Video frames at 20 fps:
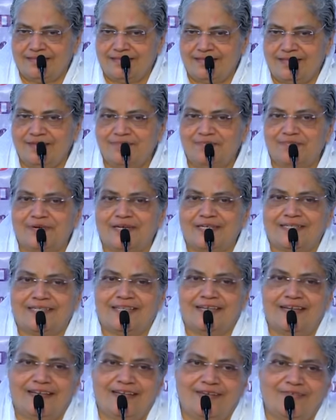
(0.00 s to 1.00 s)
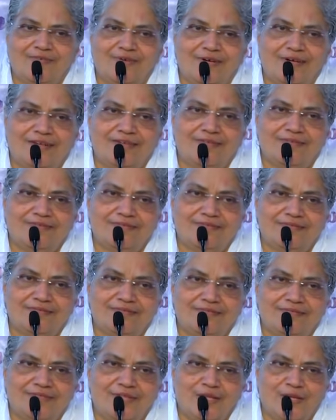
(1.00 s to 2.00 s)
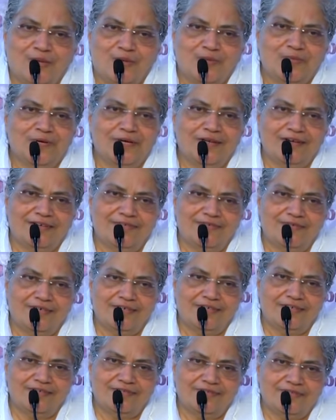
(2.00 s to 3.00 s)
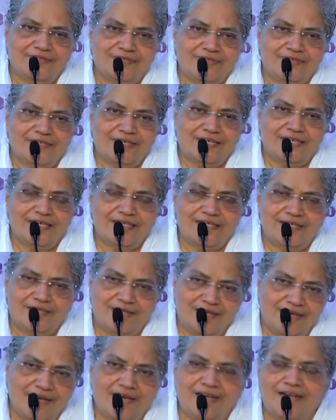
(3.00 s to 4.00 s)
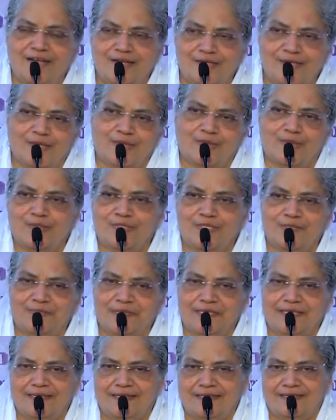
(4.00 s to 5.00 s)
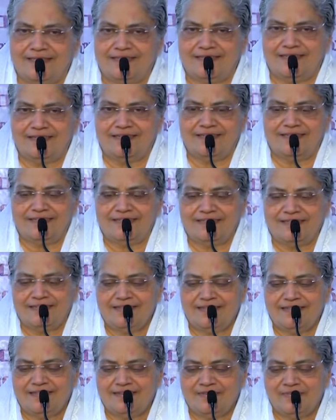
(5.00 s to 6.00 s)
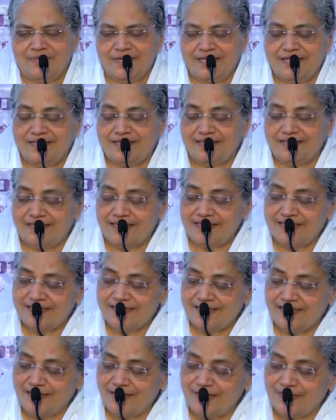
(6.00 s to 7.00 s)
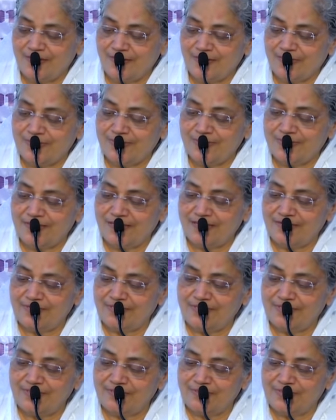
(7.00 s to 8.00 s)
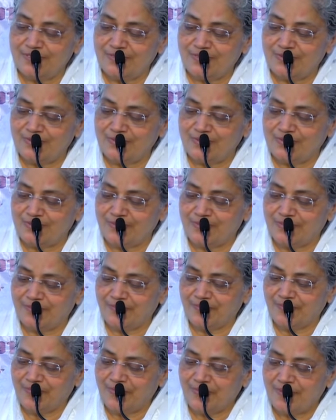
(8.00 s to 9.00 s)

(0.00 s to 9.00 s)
అంటే భర్త లేని వాళ్లను దిక్కుమాలిన వాళ్ళను అటు స్త్రీలను నేను సంతోషపెట్టినానని మరి తన స్నేహితులతో సెలవించడం మనం చూస్తున్నాం